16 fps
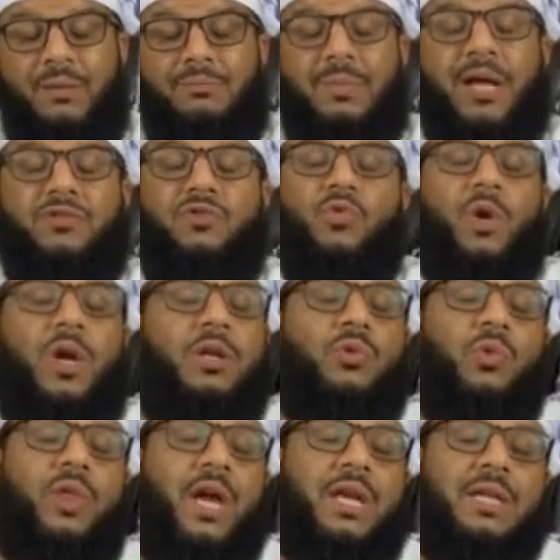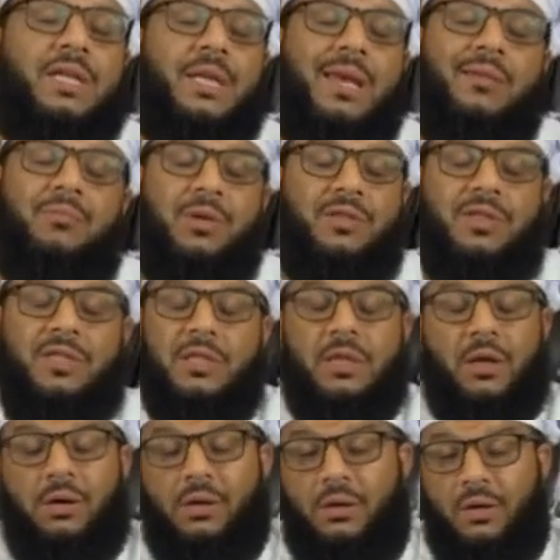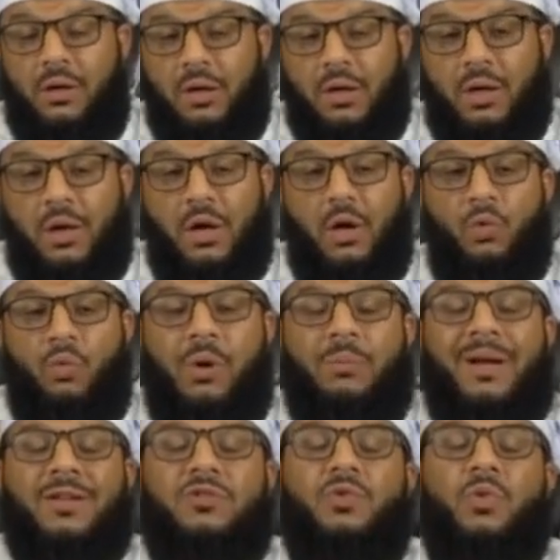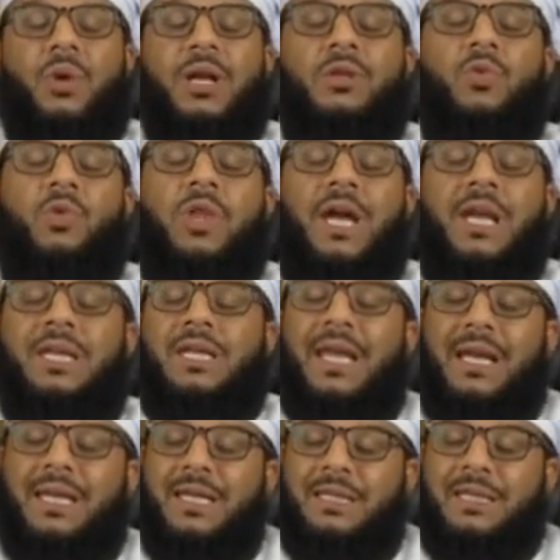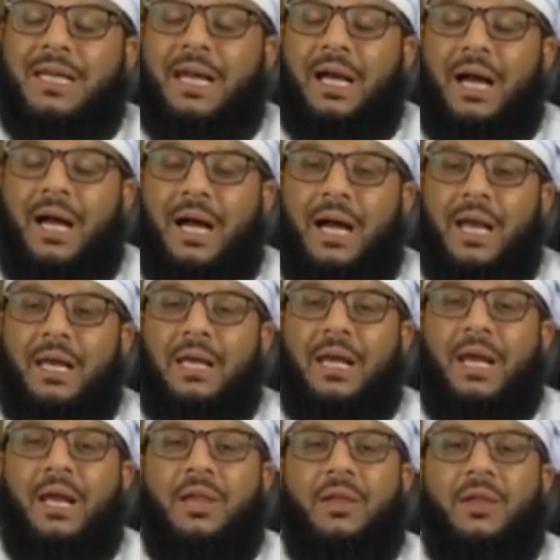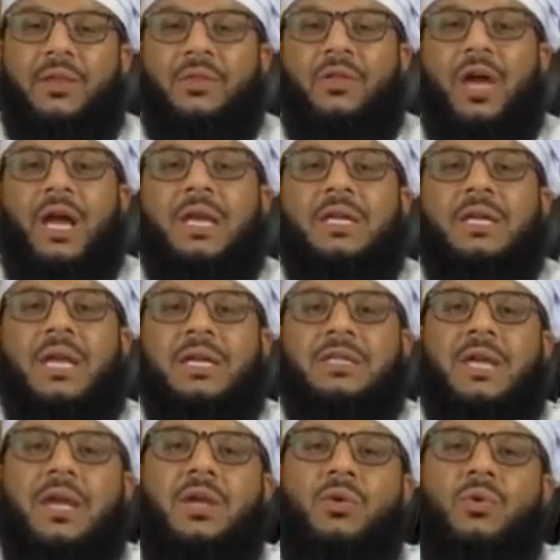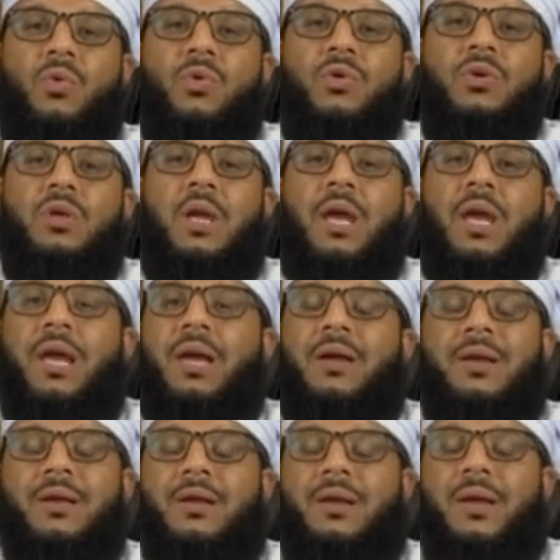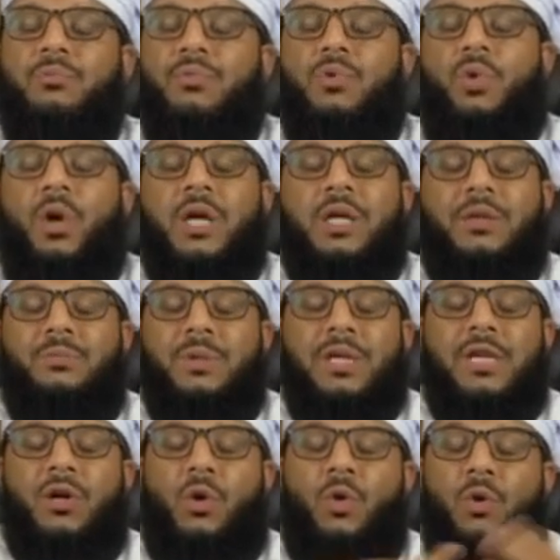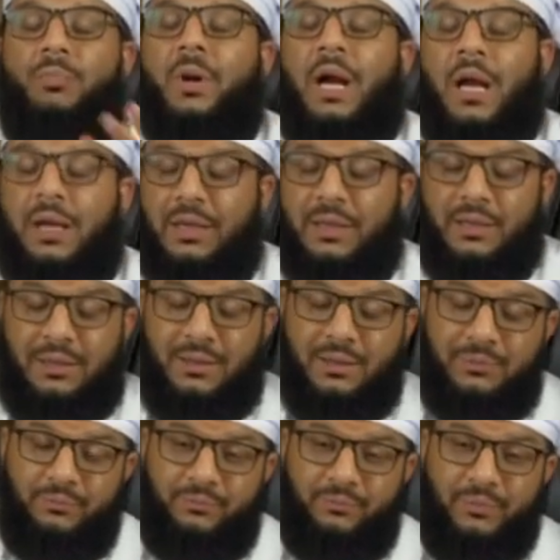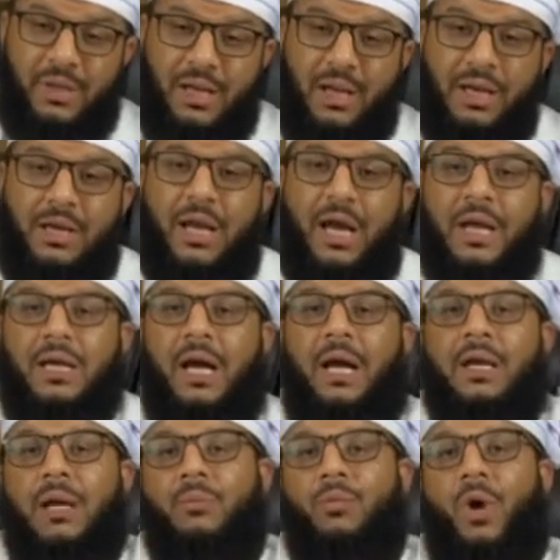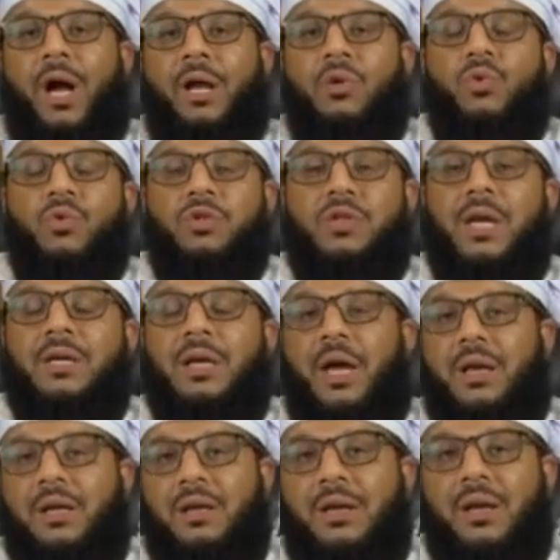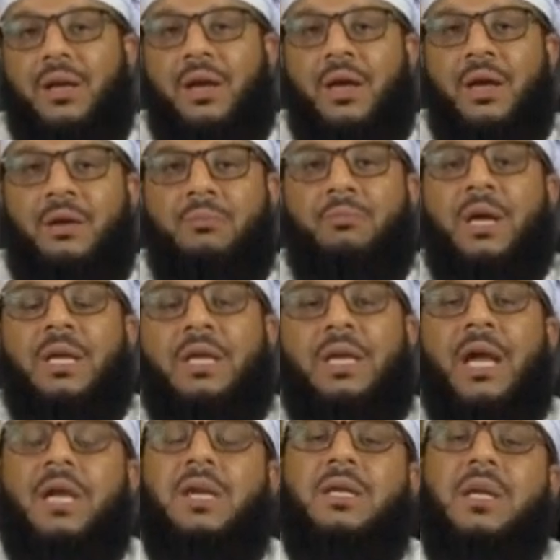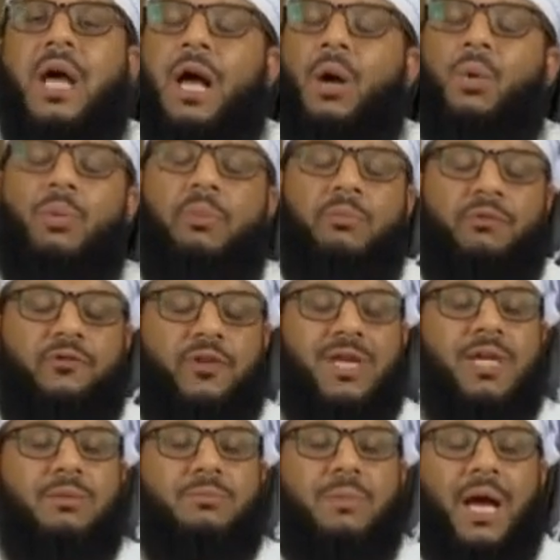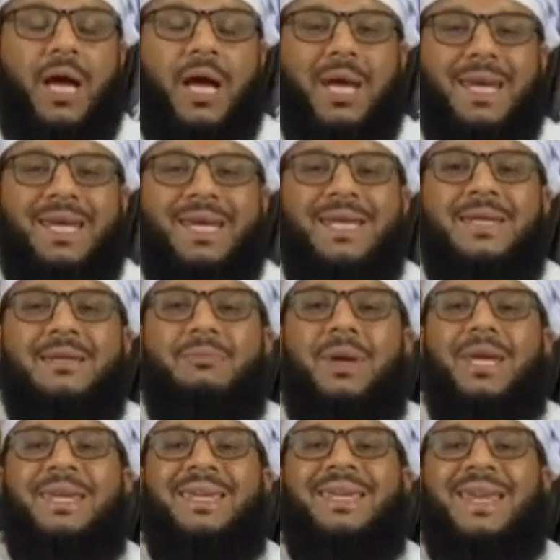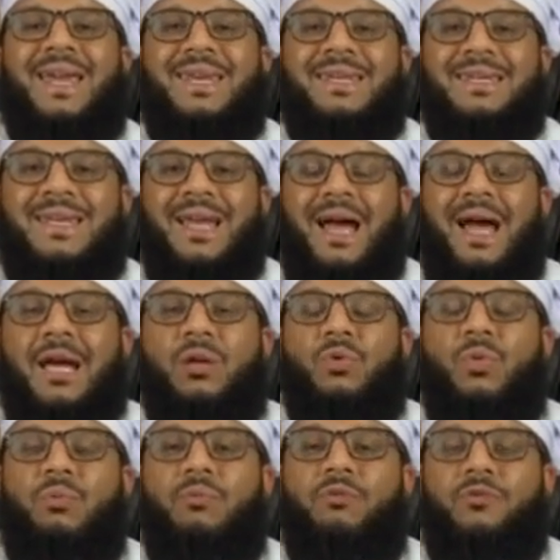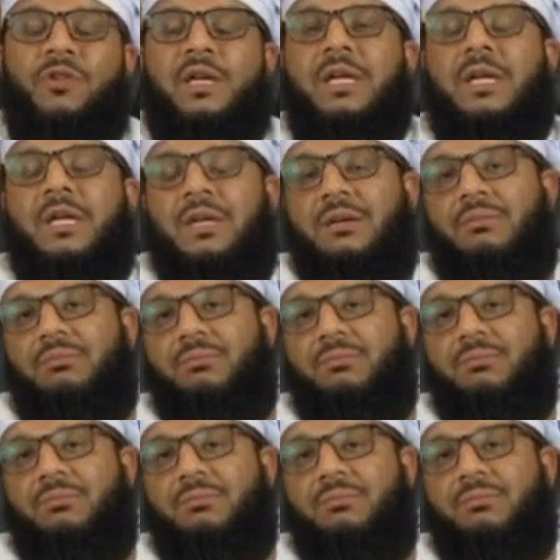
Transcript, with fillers: ما صورة ذلك المسير وما صورة ذلك الانتقال ذلك شيء لم نحط به خبرا لا نعلم عنه شيئا مكناهم فيما إن مكناكم فيه